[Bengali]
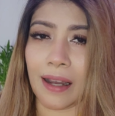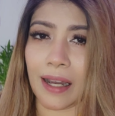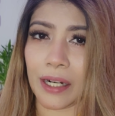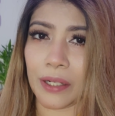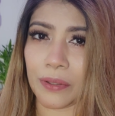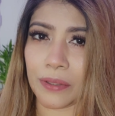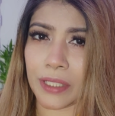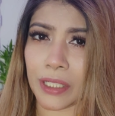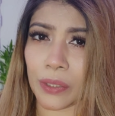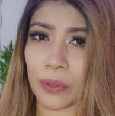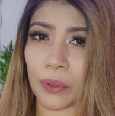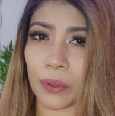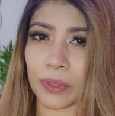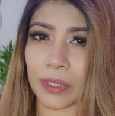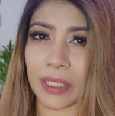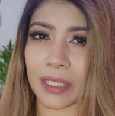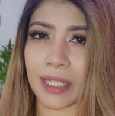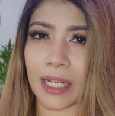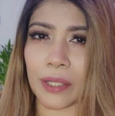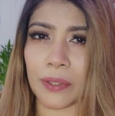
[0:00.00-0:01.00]
আর হচ্ছে
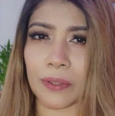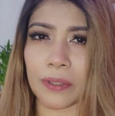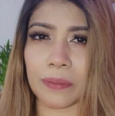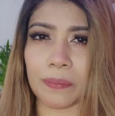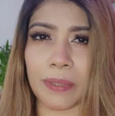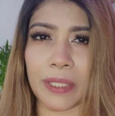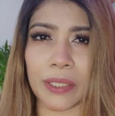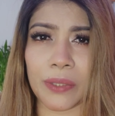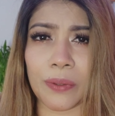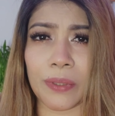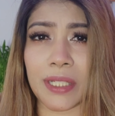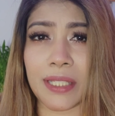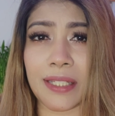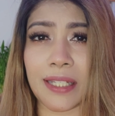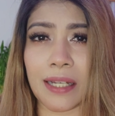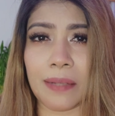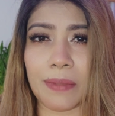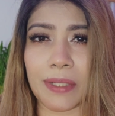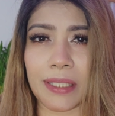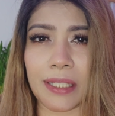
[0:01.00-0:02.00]
ক্ষতিকারক ভিতরে
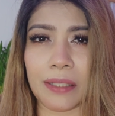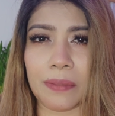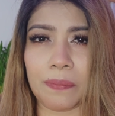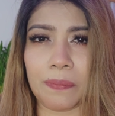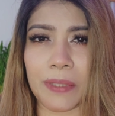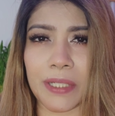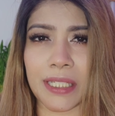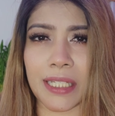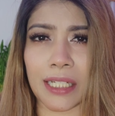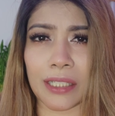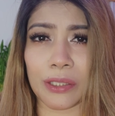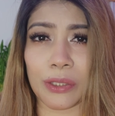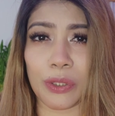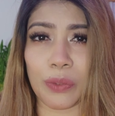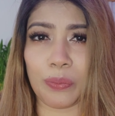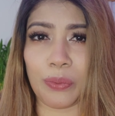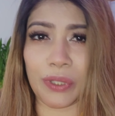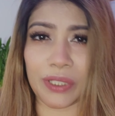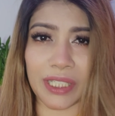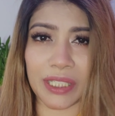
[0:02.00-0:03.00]
যে আমাদের বিষাক্ত
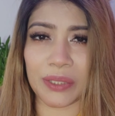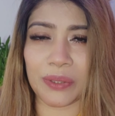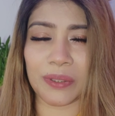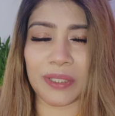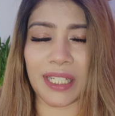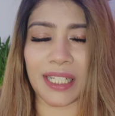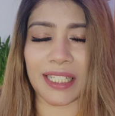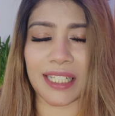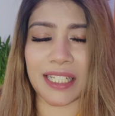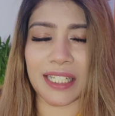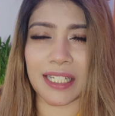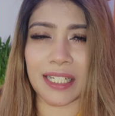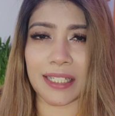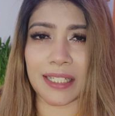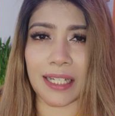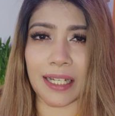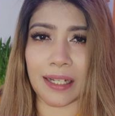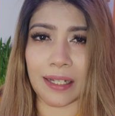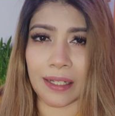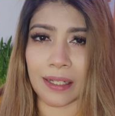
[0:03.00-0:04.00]
পদার্থ থাকে
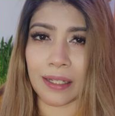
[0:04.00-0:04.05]
সেটা